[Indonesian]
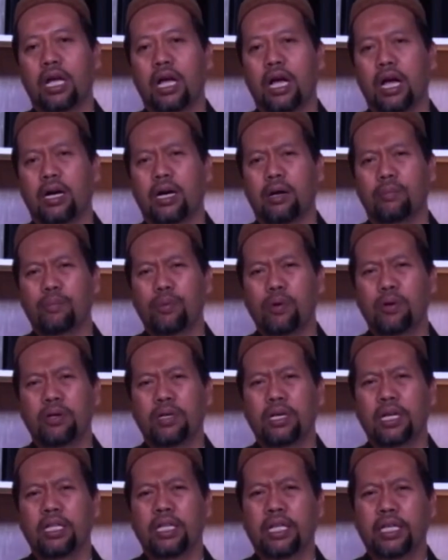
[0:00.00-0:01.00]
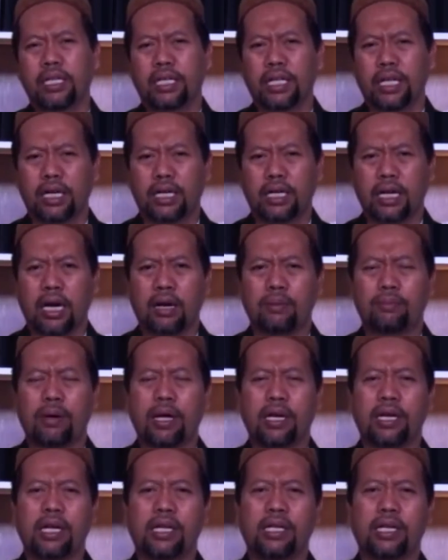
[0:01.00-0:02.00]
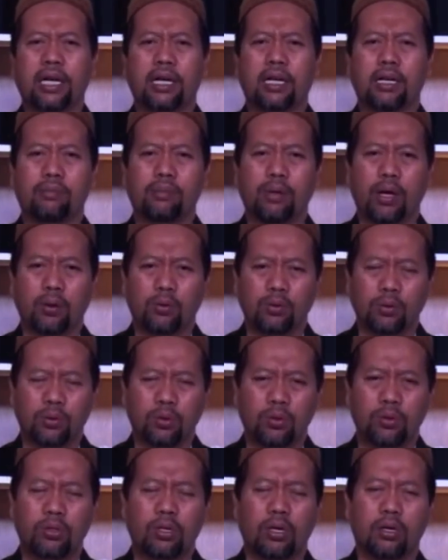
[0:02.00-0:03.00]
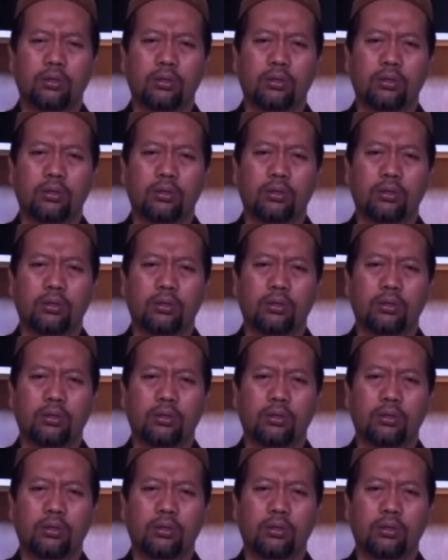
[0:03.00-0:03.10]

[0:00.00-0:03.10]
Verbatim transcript: Adapun zikir dalam makna yang lebih khusus